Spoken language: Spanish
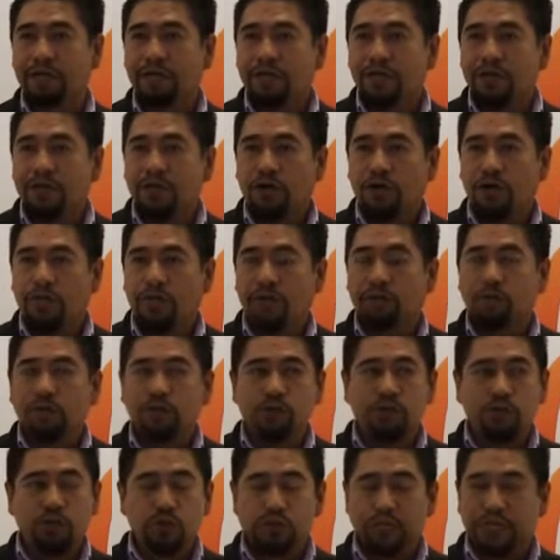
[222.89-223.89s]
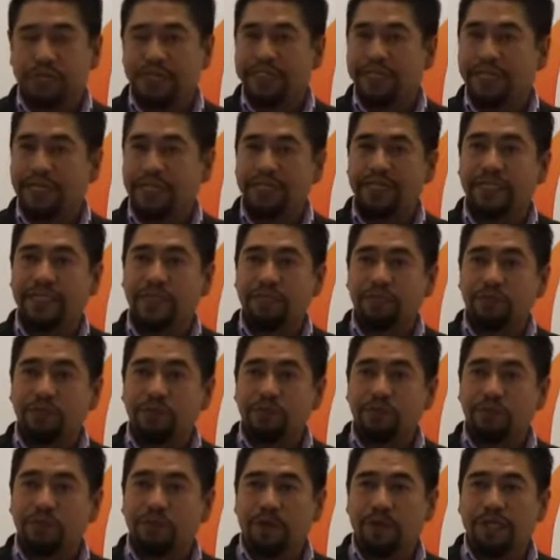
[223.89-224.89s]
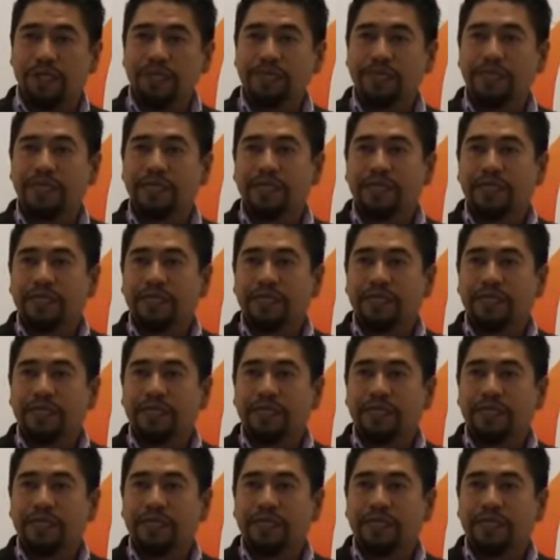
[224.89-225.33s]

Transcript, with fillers: Hoy vemos muchas, cada día vemos más.